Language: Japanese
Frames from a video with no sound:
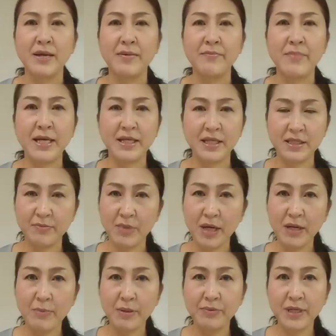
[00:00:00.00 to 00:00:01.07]
マイナスもあ
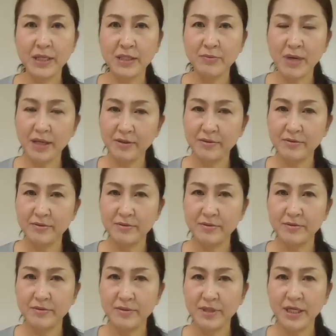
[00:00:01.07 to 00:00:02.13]
ればプラスもある
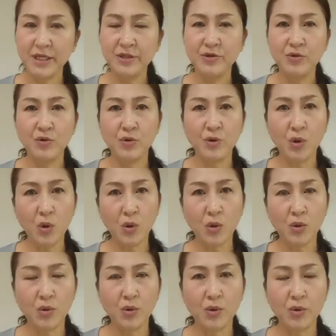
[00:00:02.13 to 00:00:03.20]
陰と陽
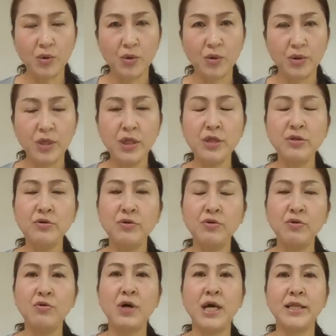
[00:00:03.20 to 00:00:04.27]
陰と
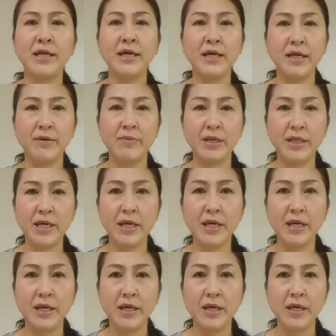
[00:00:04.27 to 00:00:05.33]
陽がなければね
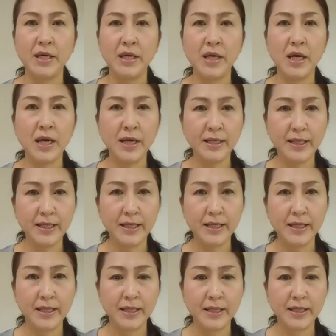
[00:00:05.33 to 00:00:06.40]
やはり
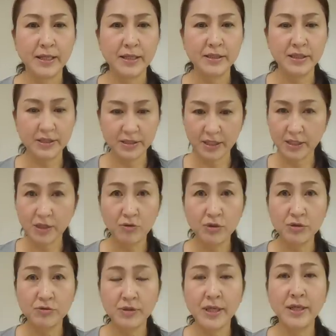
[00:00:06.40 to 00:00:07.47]
人生楽
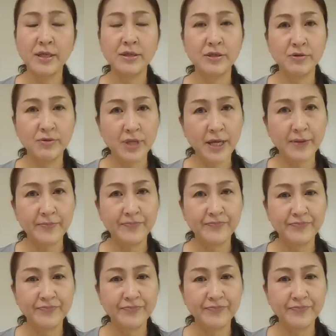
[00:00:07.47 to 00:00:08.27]
しくないですよね。